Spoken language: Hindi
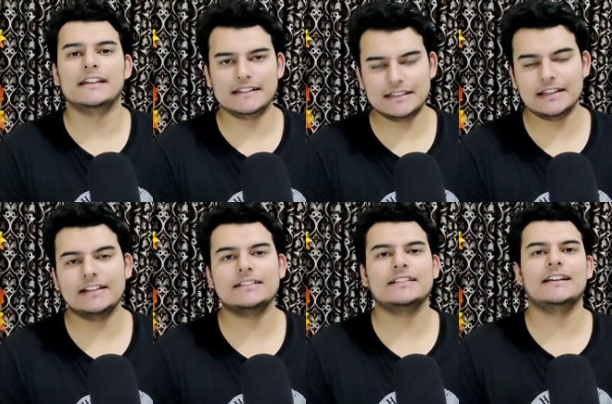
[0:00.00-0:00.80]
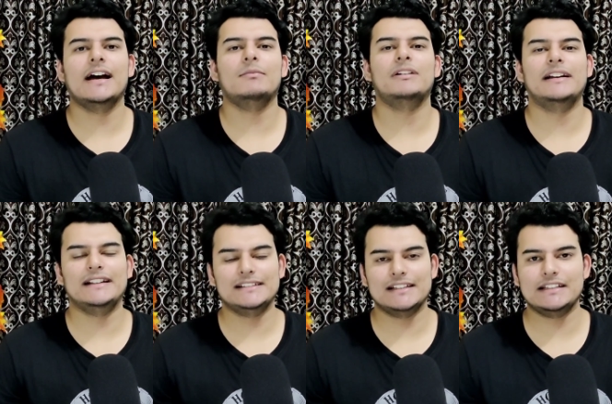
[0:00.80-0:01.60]
इचीनेस या
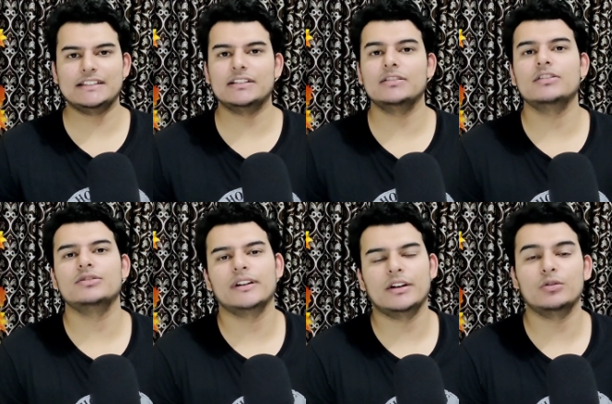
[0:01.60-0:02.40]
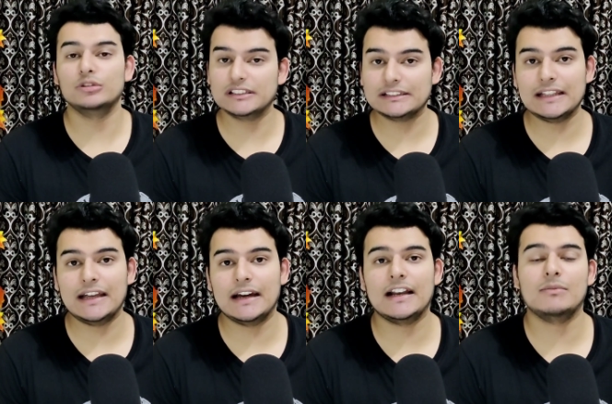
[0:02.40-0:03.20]
बर्निंग सेंसेशन जो है हो सकता
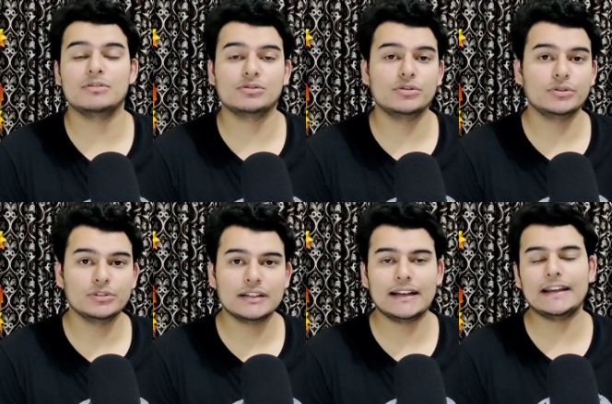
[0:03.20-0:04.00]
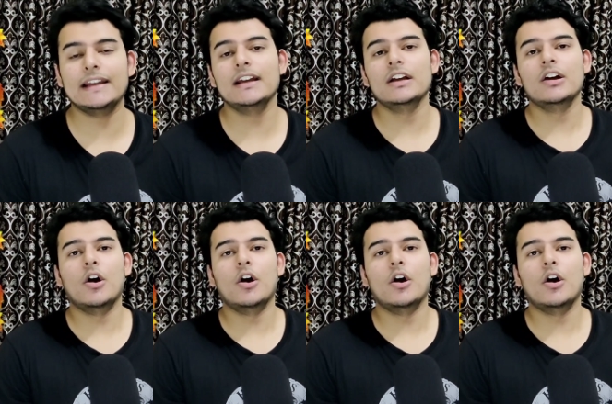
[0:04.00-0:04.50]
है अगर आप इसको यूज़ करेंगे